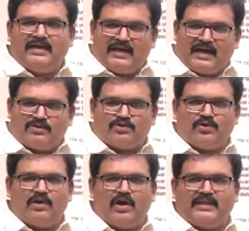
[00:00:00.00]
ఏది ఈయన గారు
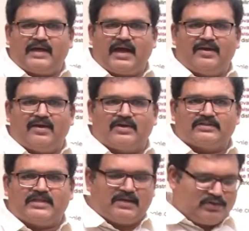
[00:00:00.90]
జూన్లో అధికారంలోకి
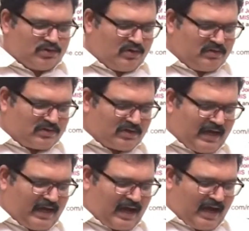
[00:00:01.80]
వస్తే జూన్
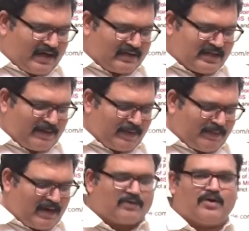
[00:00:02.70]
జూలై ఆగస్ట్
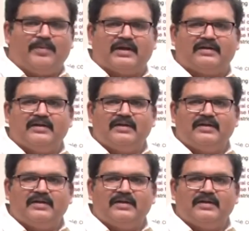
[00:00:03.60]
సెప్టెంబర్ అక్టోబర్